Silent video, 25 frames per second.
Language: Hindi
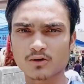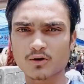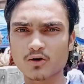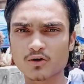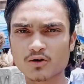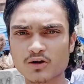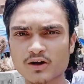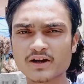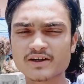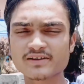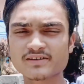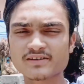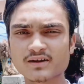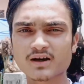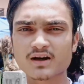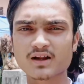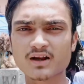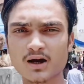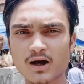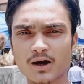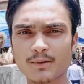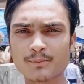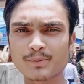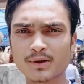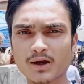और गैस अगर
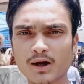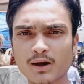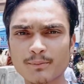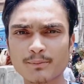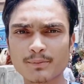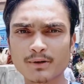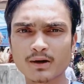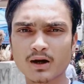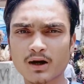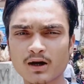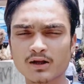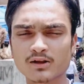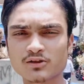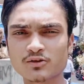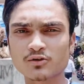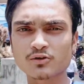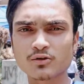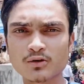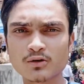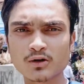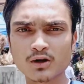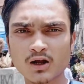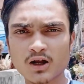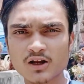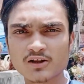आप यहाँ पे आते हो
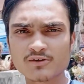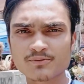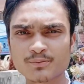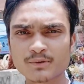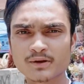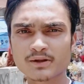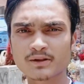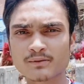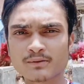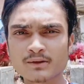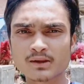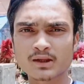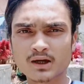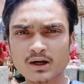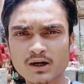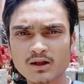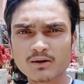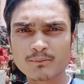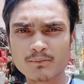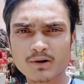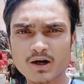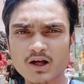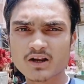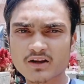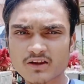लाजपत
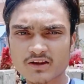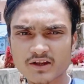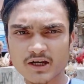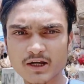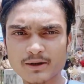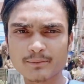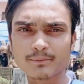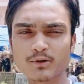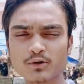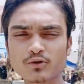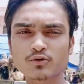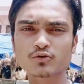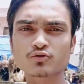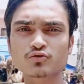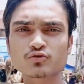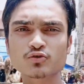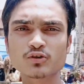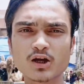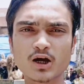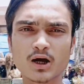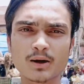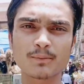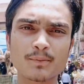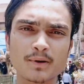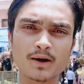नगर मार्केट में
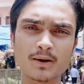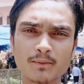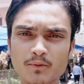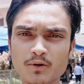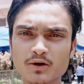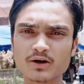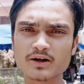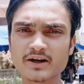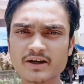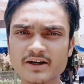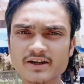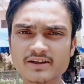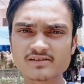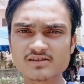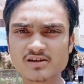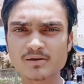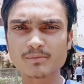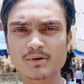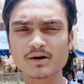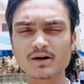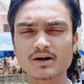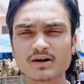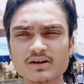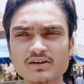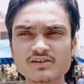दोस्तों यहाँ पर आपको लेडीज
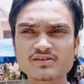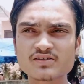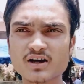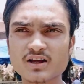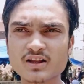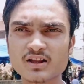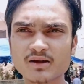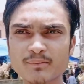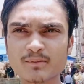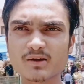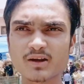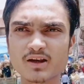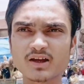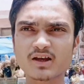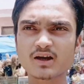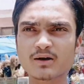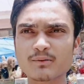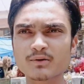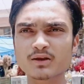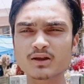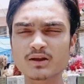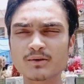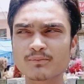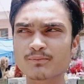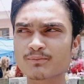सामान ज़्यादा मिलेगा
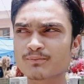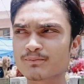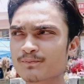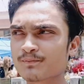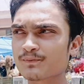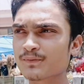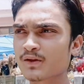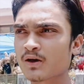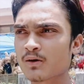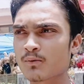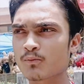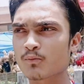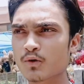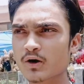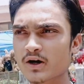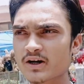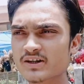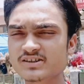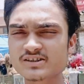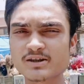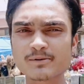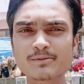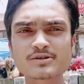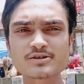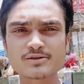मतलब
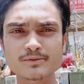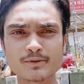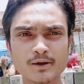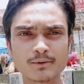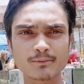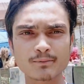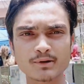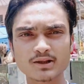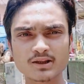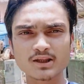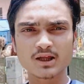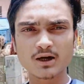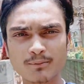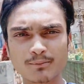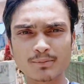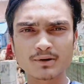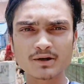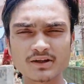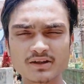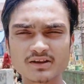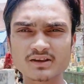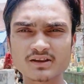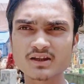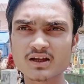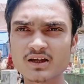वॉइस का भी सामान मिलता है
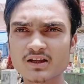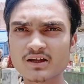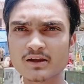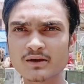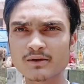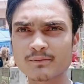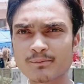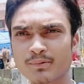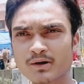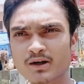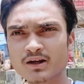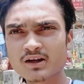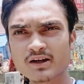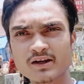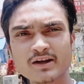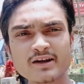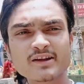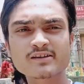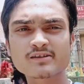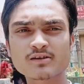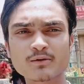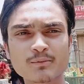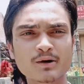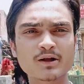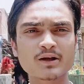पर इतना नहीं पर
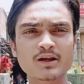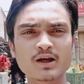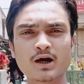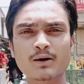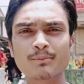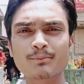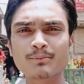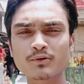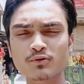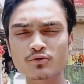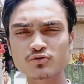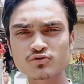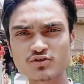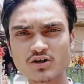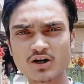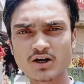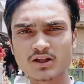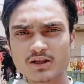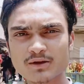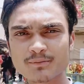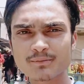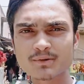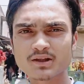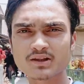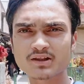लेडीज सामान यहाँ पर कुछ
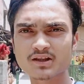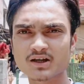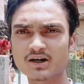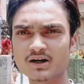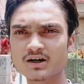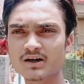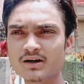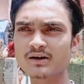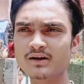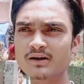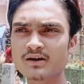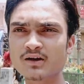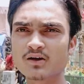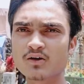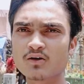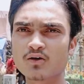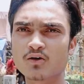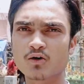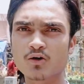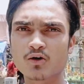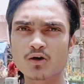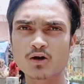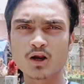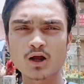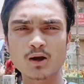ज़्यादा ही मिलता है
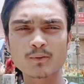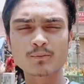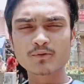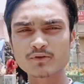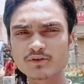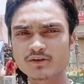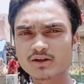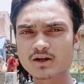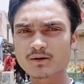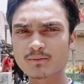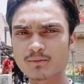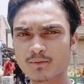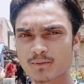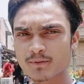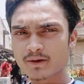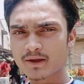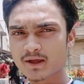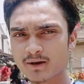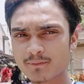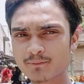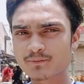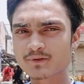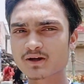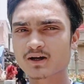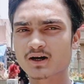और आपको ज़रा मैं भाई
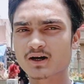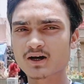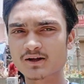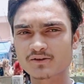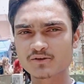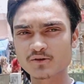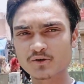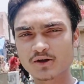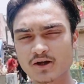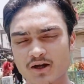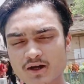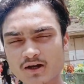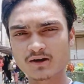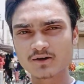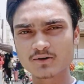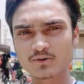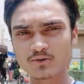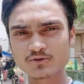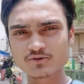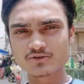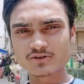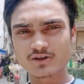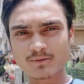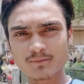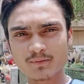आप दिखाता हूँ यहाँ का
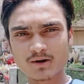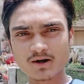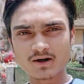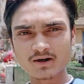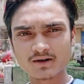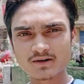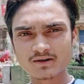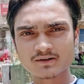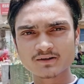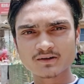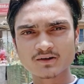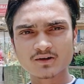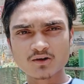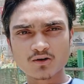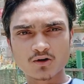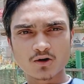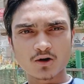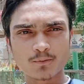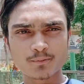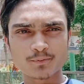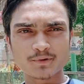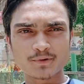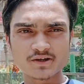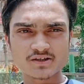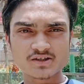कुछ सामान
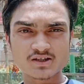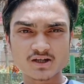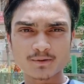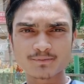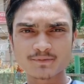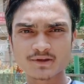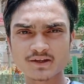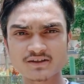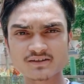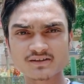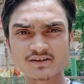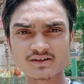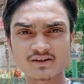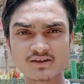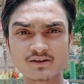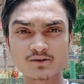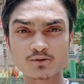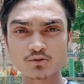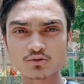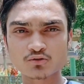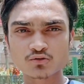और पीछे आप देख सकते हैं